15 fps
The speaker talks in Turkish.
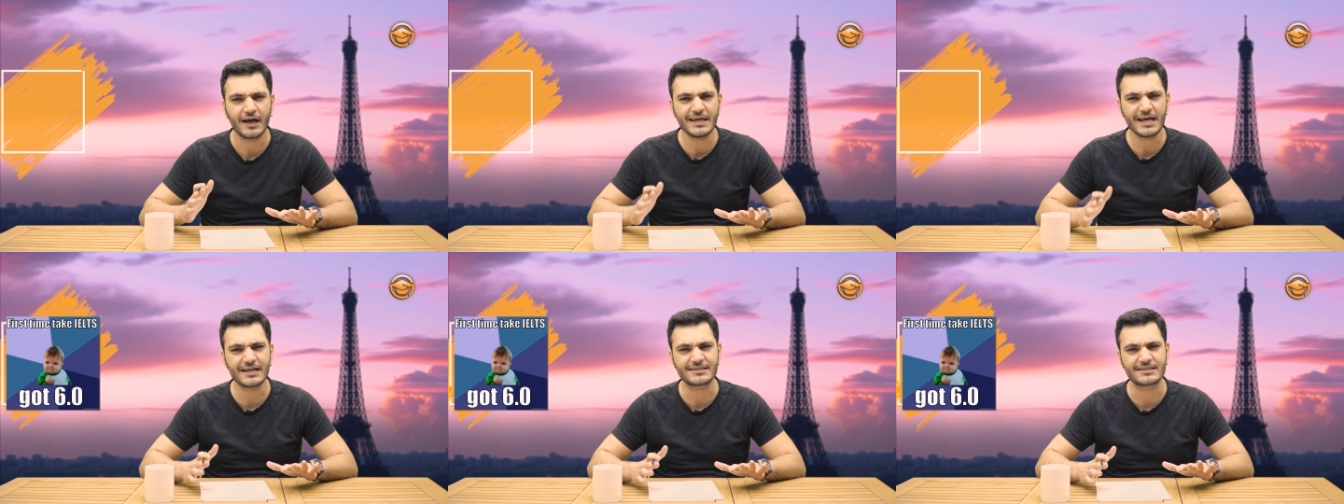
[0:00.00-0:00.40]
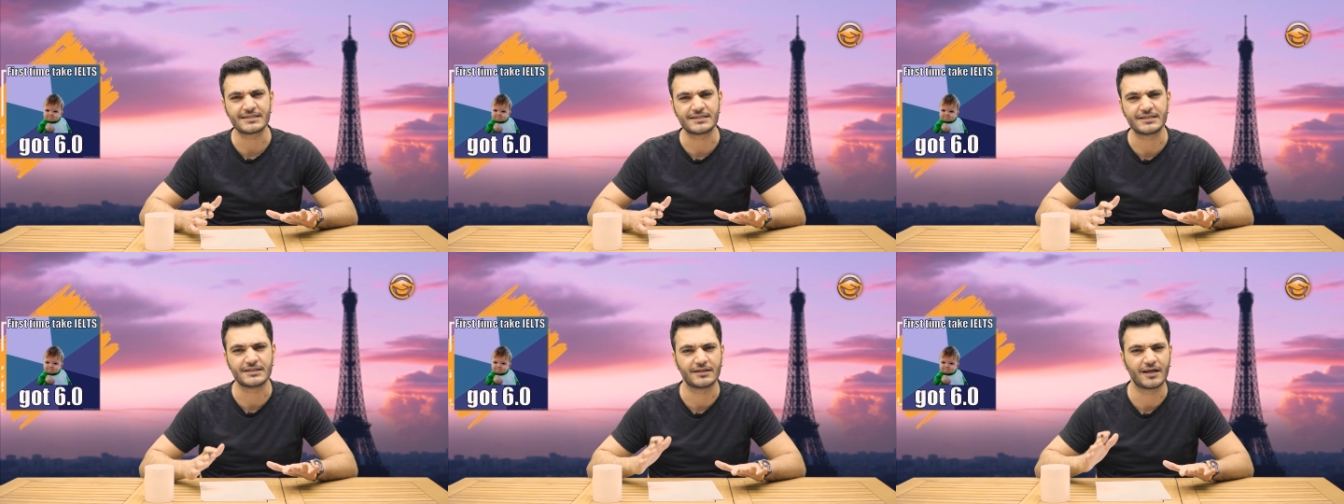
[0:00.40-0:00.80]
IELTS
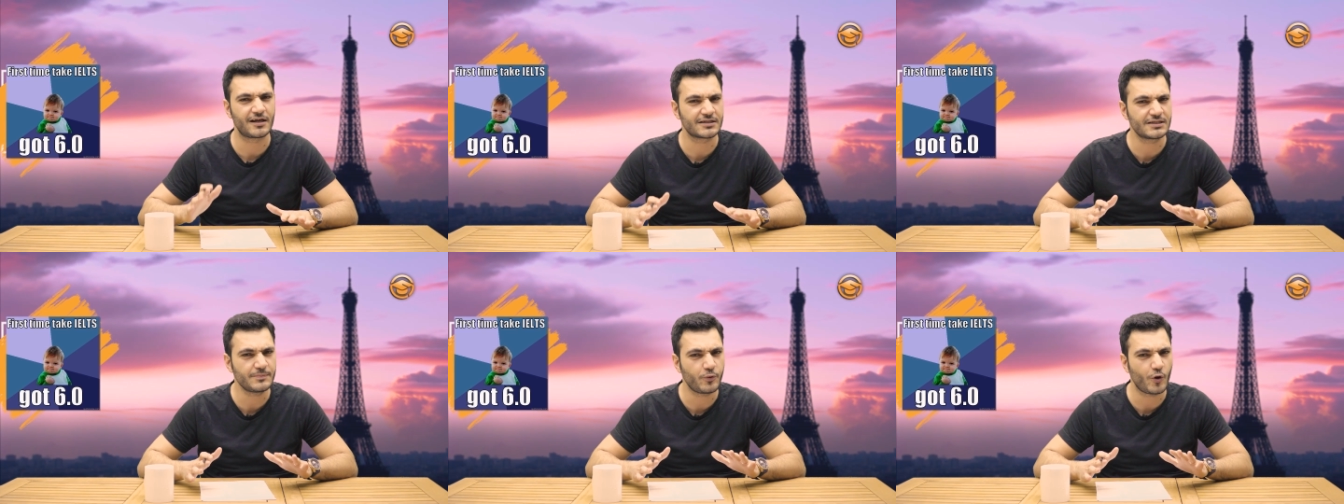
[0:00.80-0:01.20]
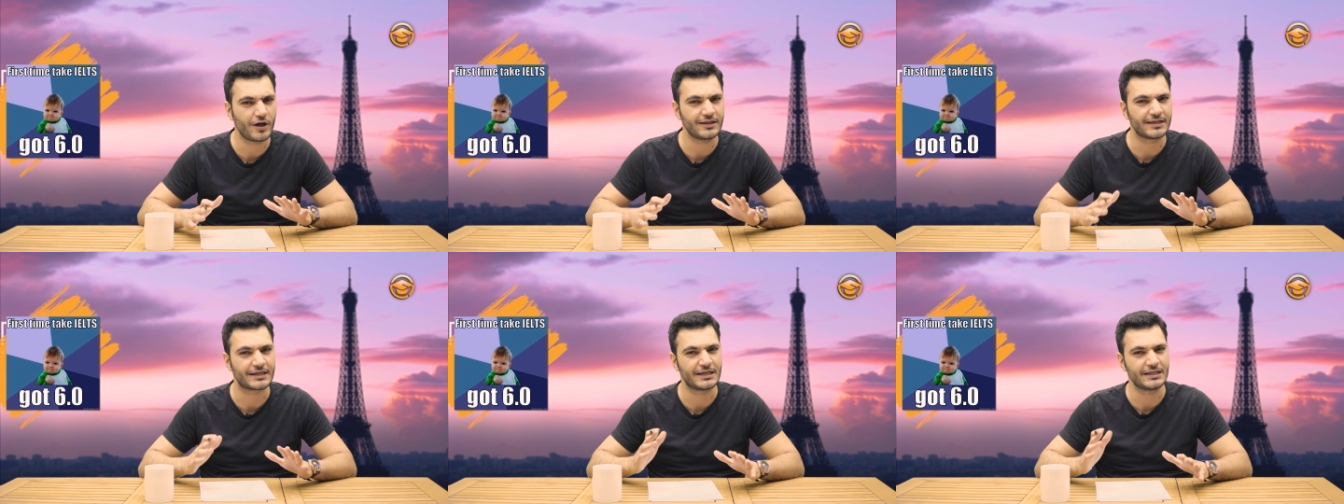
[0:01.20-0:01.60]
için 6
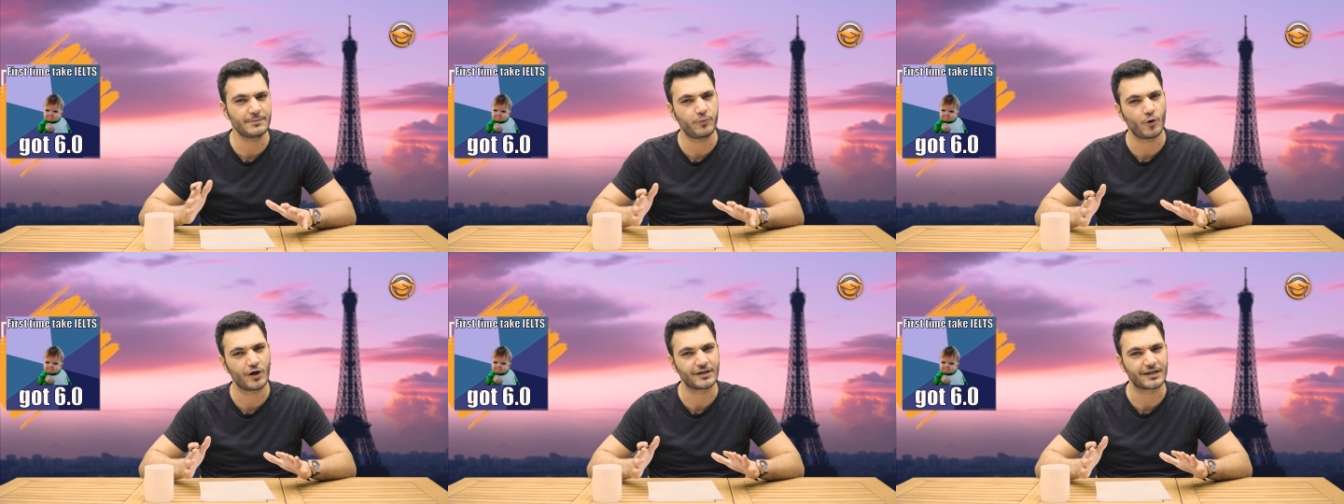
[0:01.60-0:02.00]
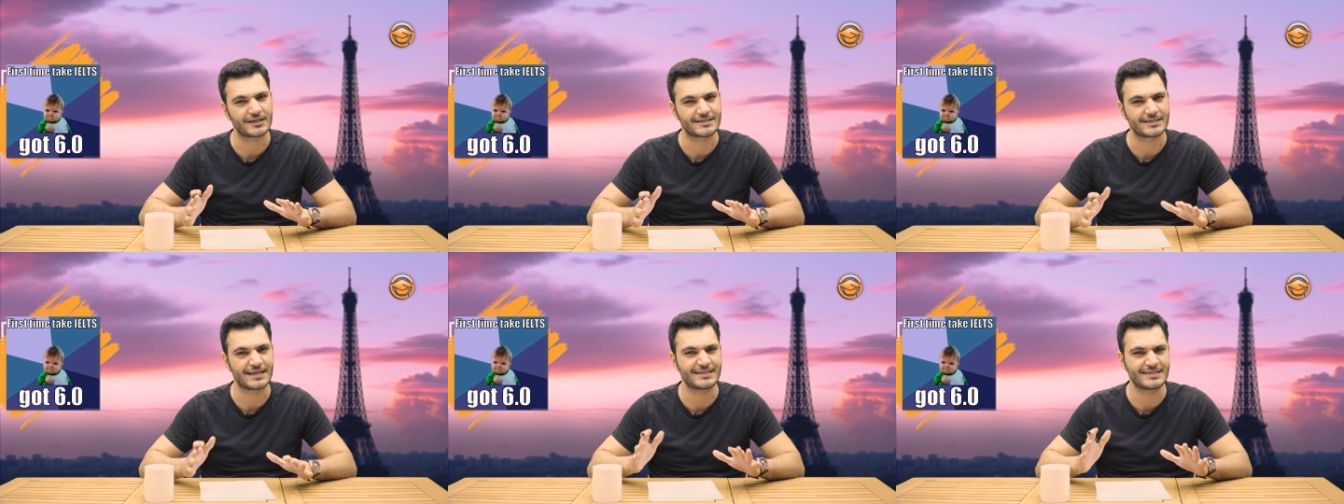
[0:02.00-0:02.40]
puanla 7 puan
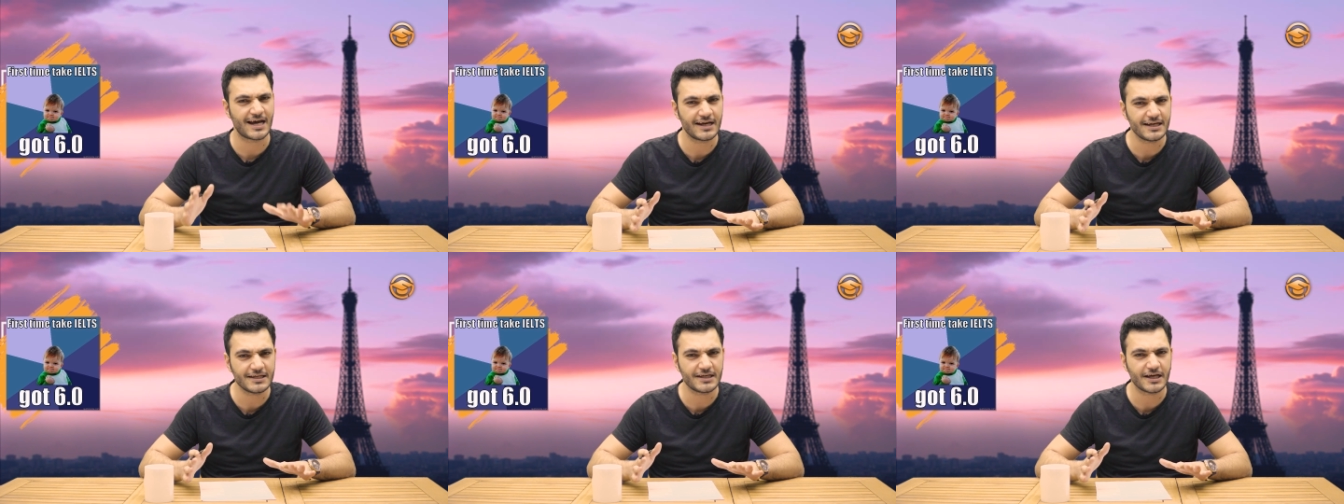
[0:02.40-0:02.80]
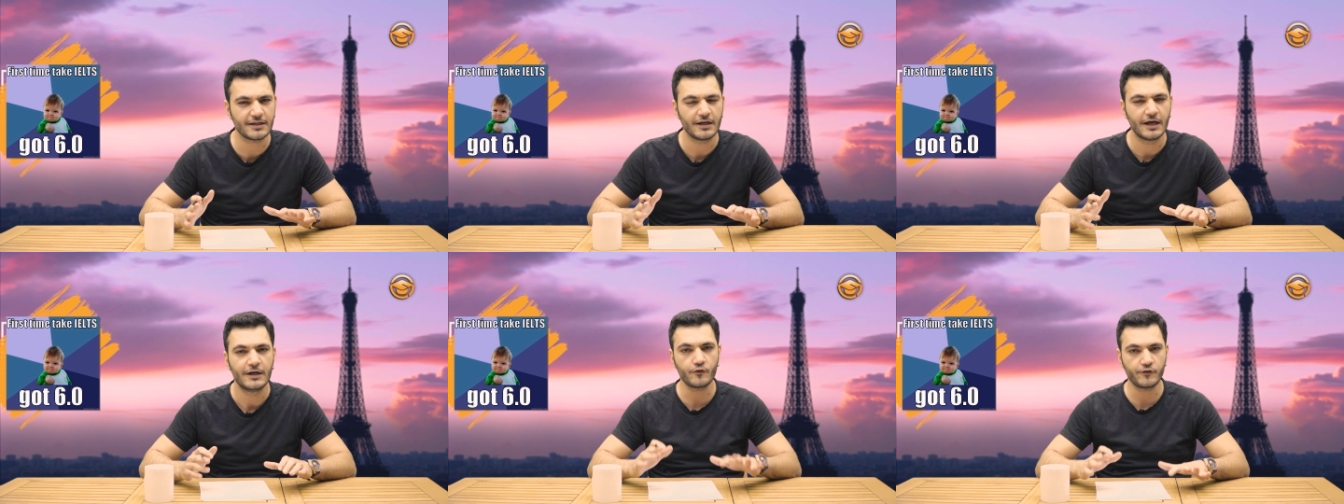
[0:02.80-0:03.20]
arası
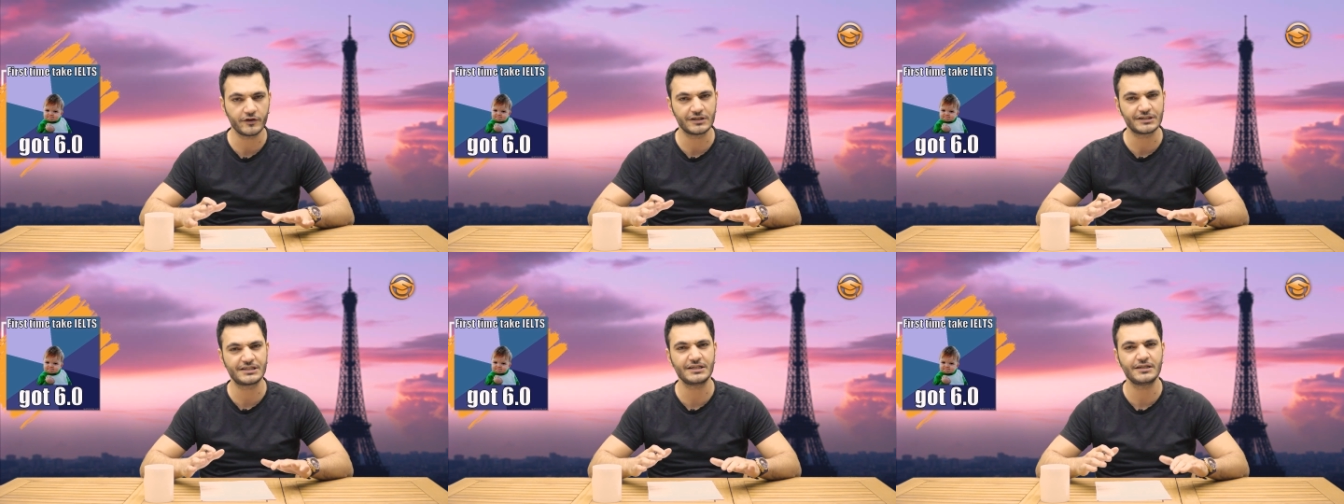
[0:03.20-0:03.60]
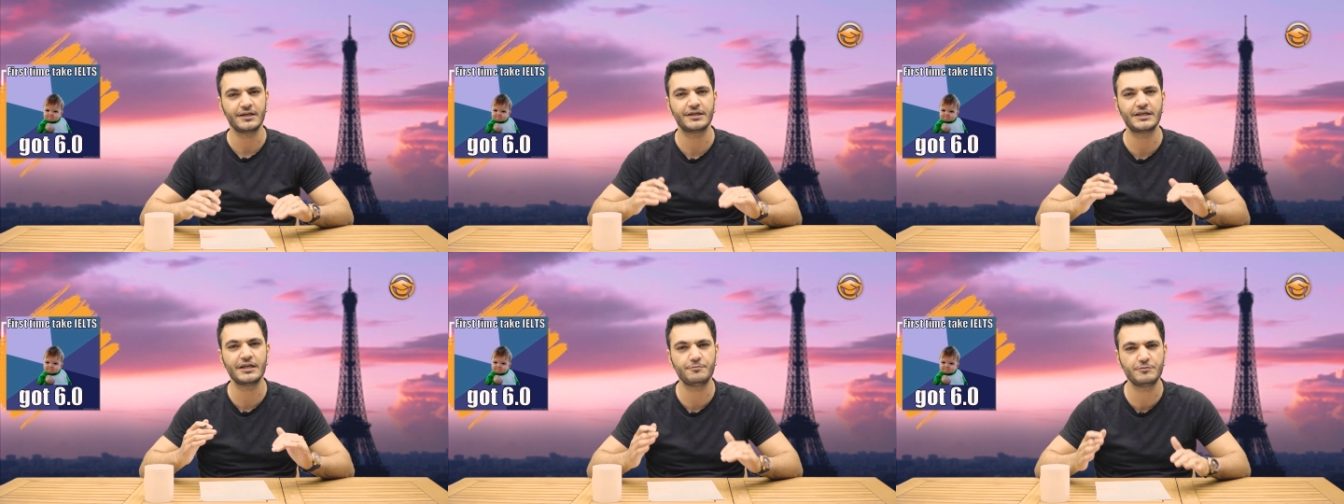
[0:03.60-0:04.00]
yeterliyken TOEFL için
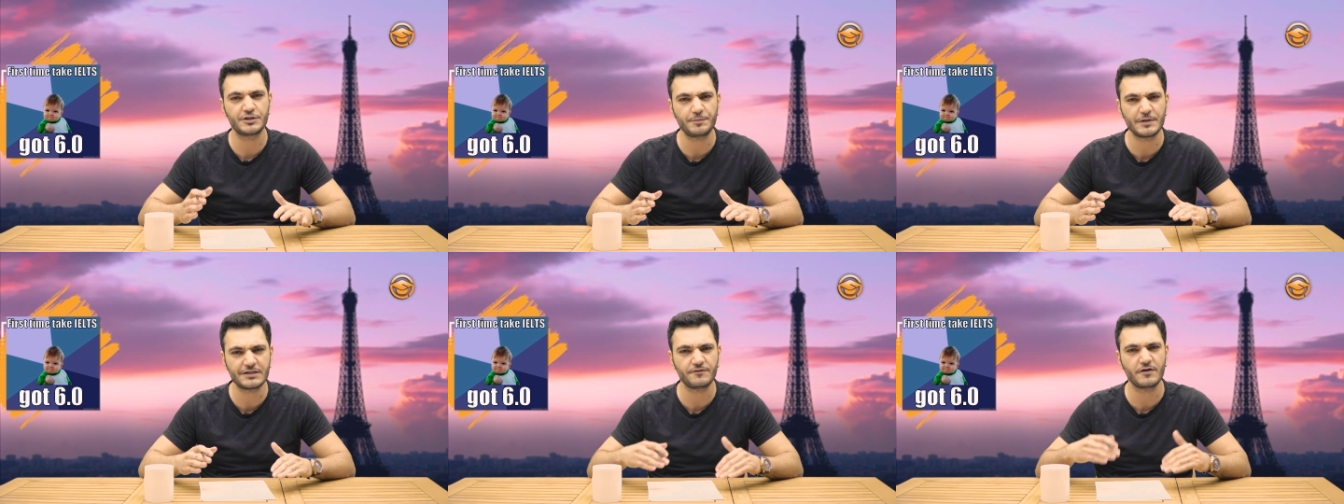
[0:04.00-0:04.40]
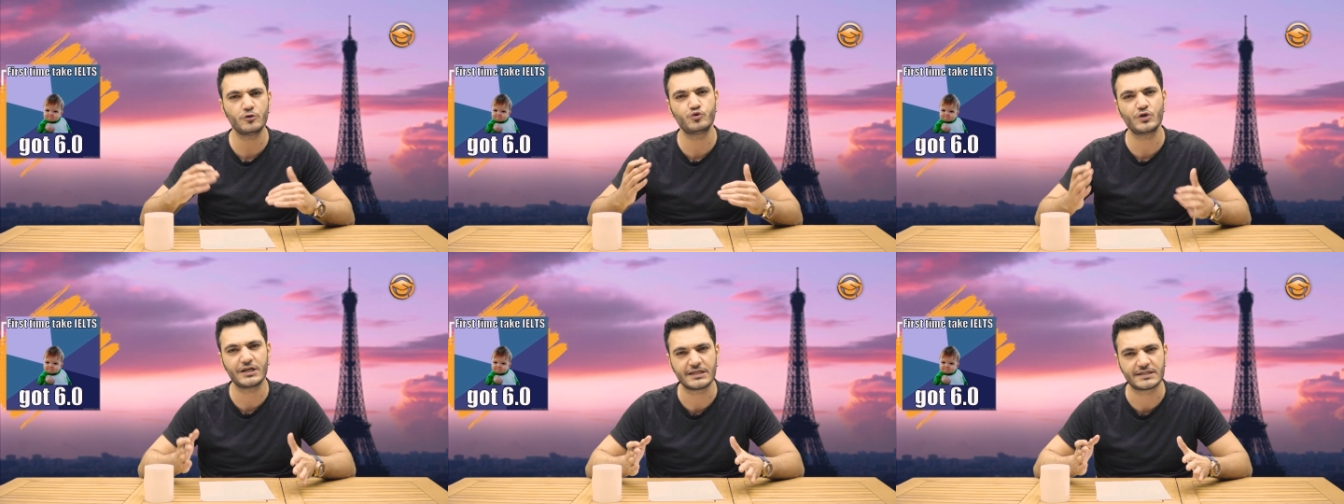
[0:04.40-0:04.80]
75 ve
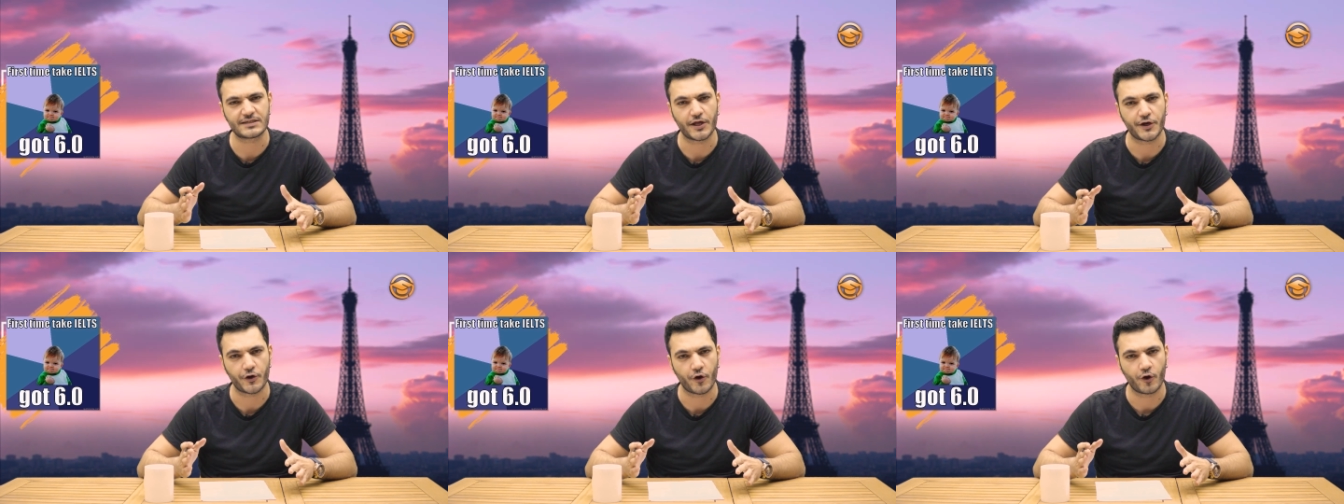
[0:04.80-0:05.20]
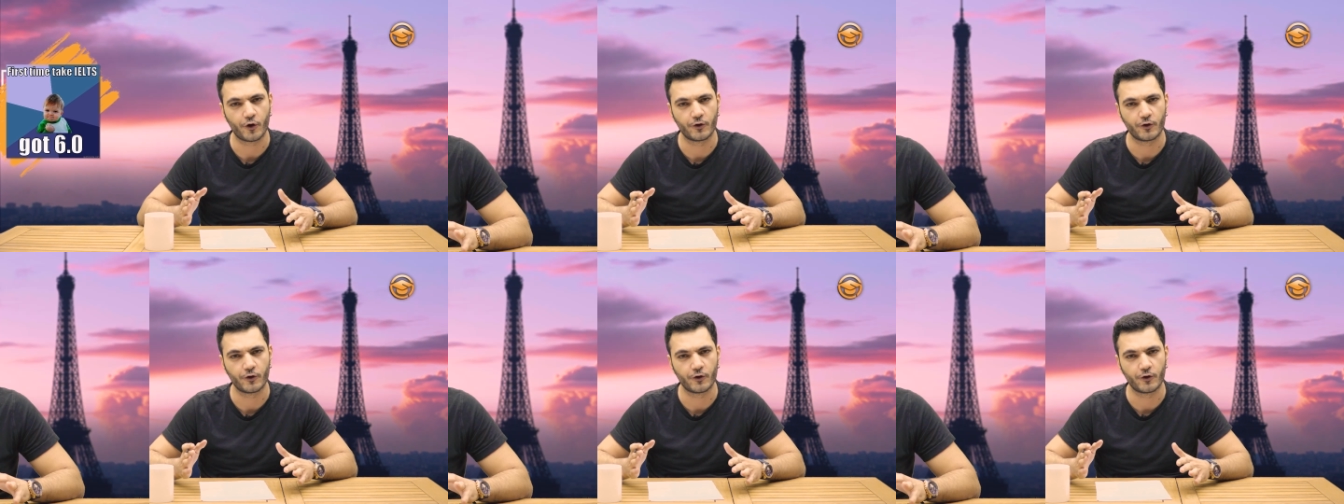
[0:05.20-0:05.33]
üzeri isteniyor.